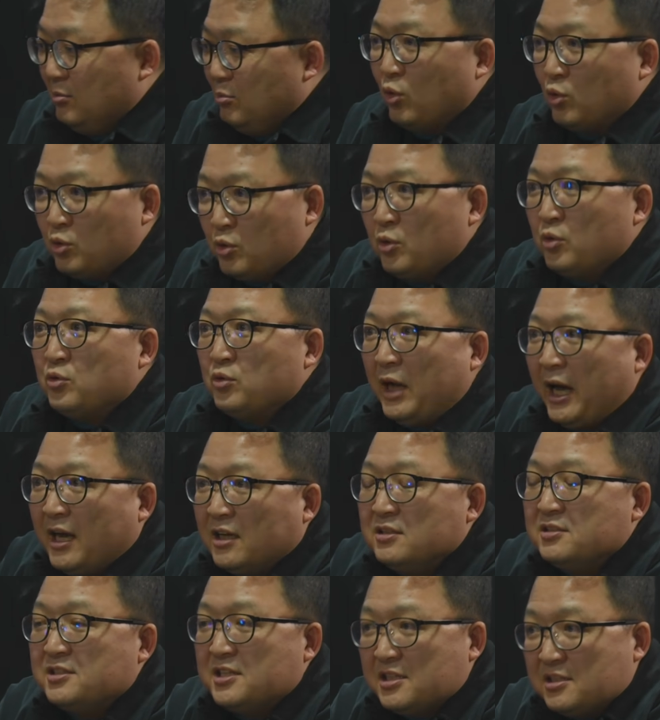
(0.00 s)
어때부터
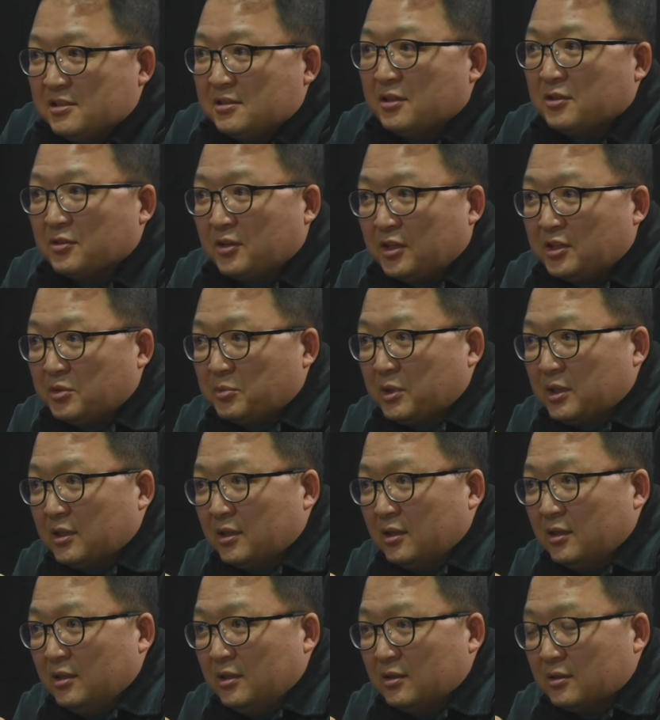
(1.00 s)
안을 제시를 할 거
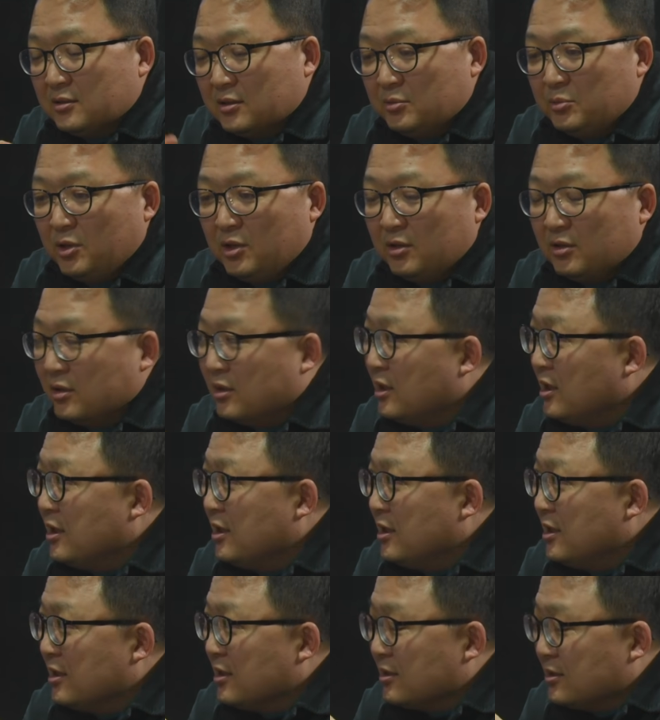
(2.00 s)
아닙니까? 음. 그러면
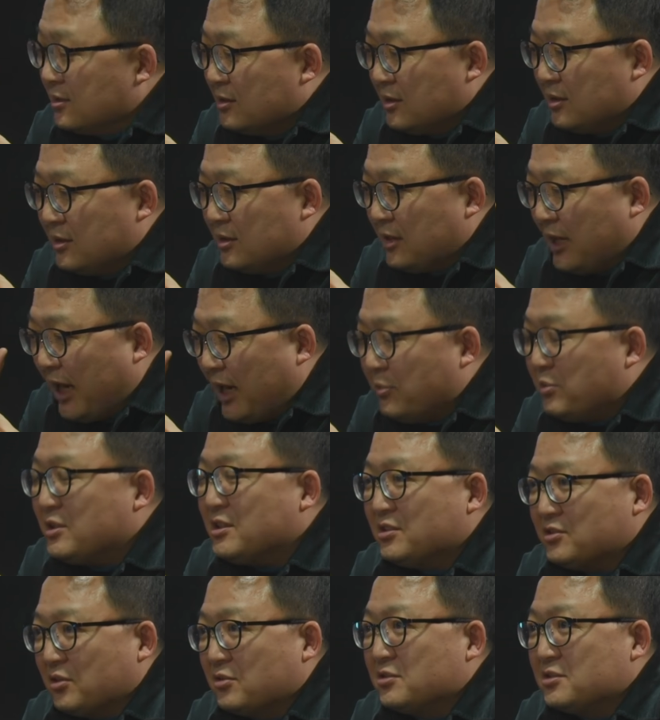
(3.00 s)

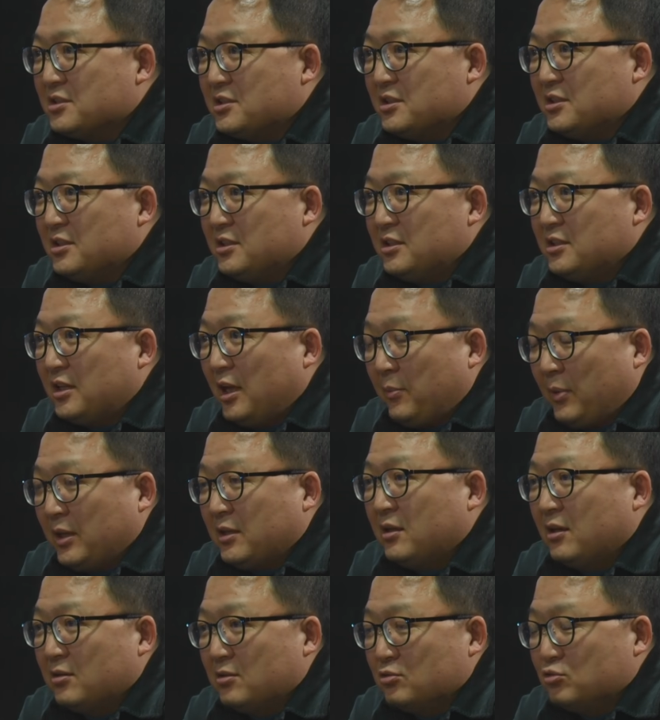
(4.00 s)
합의제 정신의
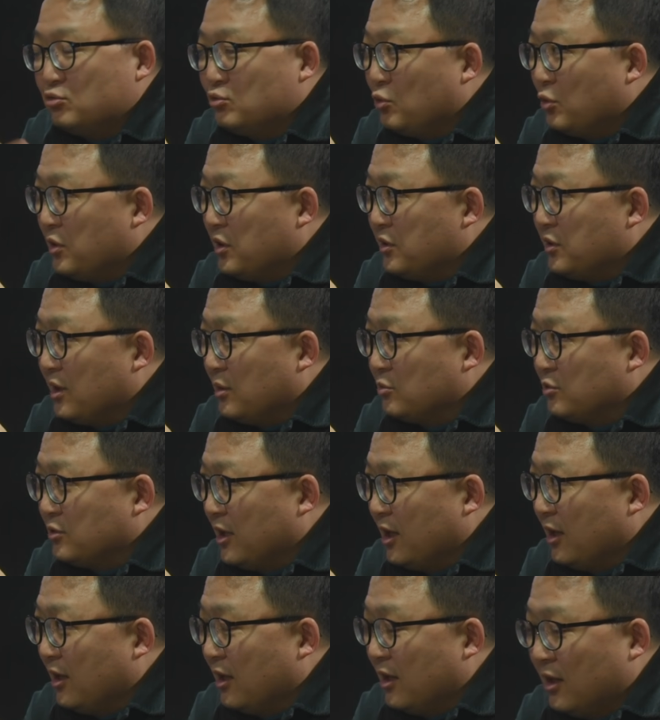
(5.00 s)
바탕을 두고 있기
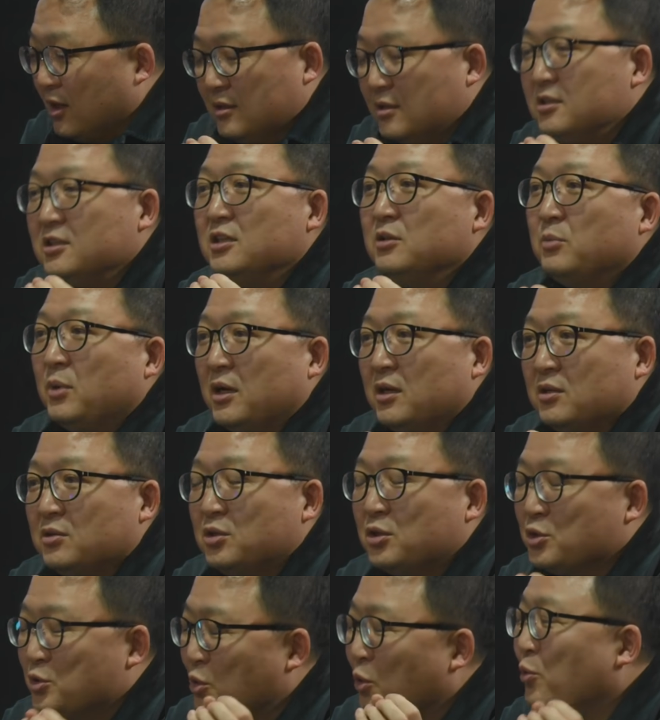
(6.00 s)
때문에 흔히
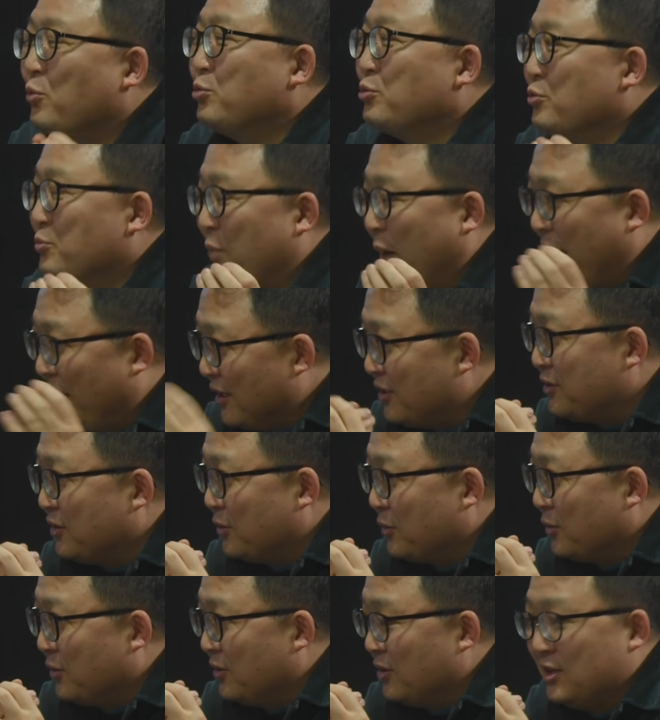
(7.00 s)
말해서 쇼부를 봐야
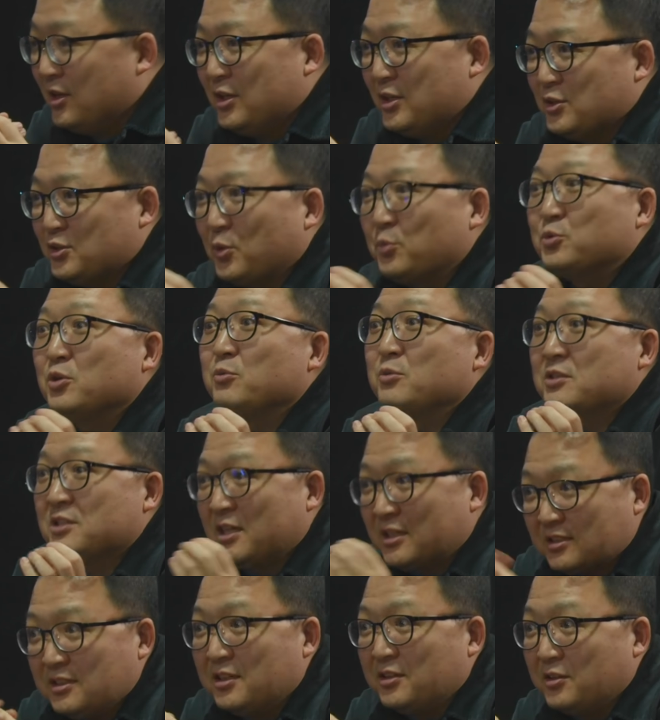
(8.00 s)
돼요. 음. 접점을
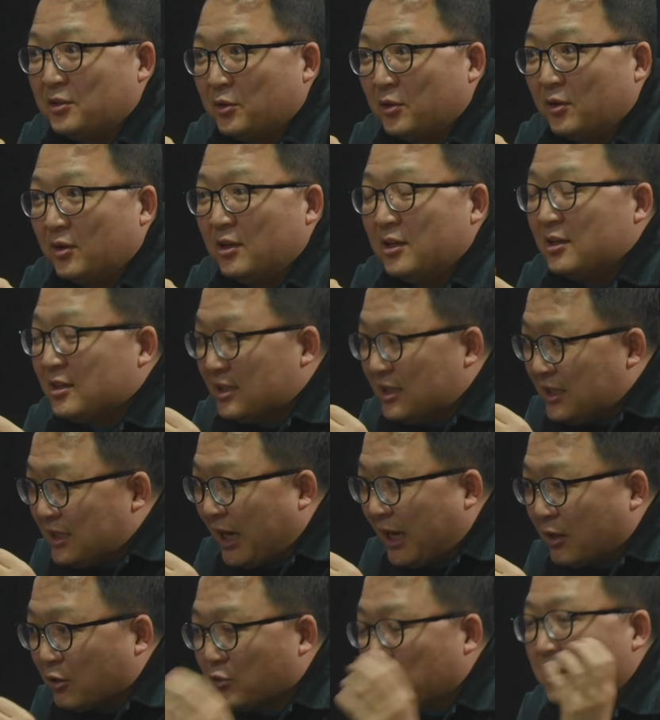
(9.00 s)
찾아야 음. 돼요. 음. 네.
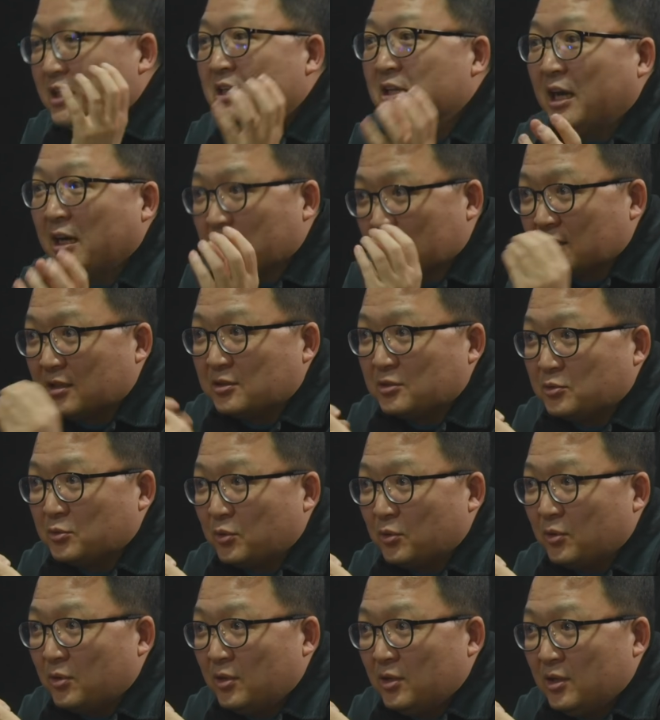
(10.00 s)
이 안과 이 안을
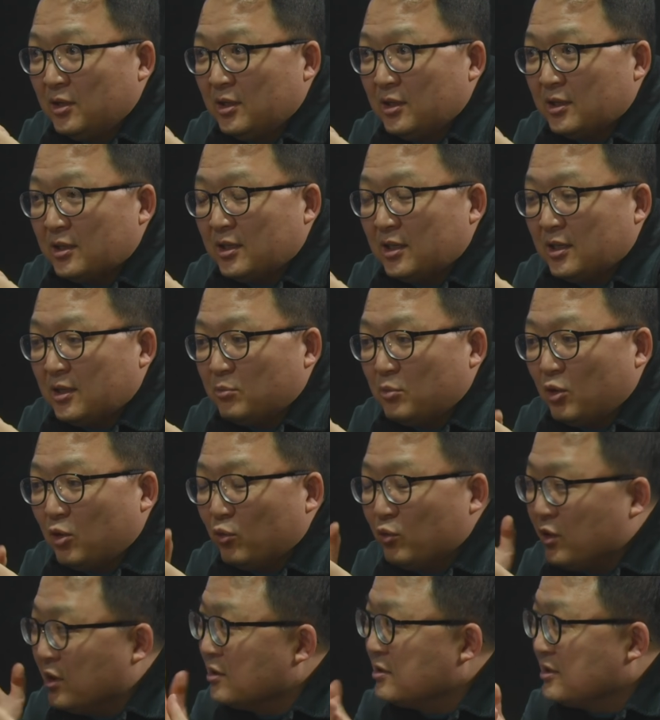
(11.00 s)
가지고. 음. 그러니까
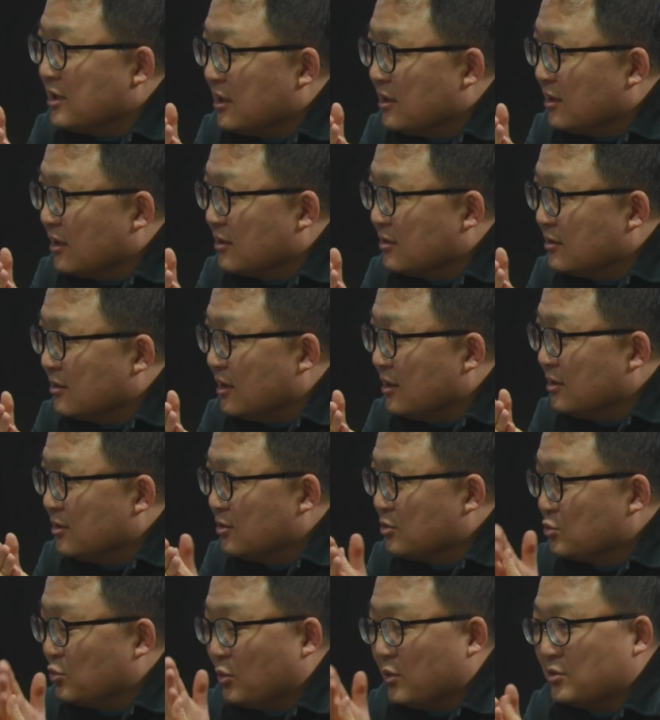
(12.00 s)
뭐 위원장이라든가
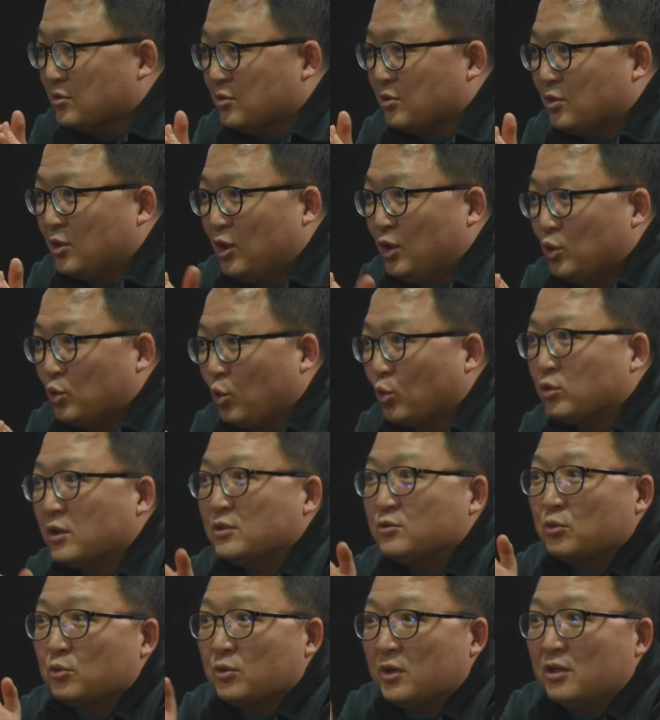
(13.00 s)
이런 쪽에서
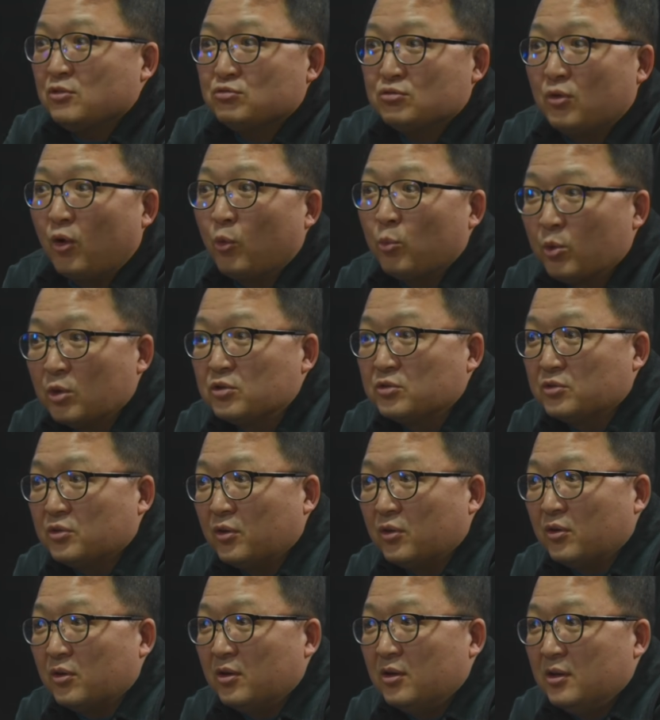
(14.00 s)
독단적으로 할 수가
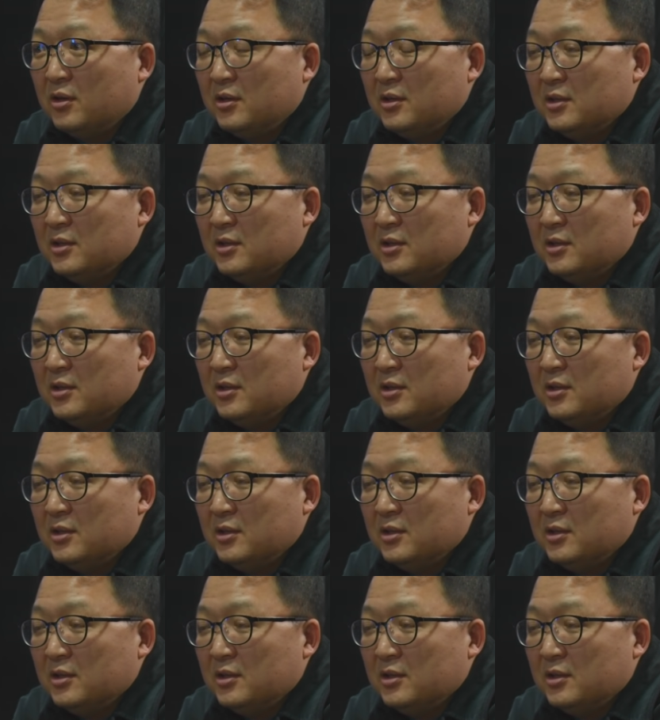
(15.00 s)
없거든요. 네.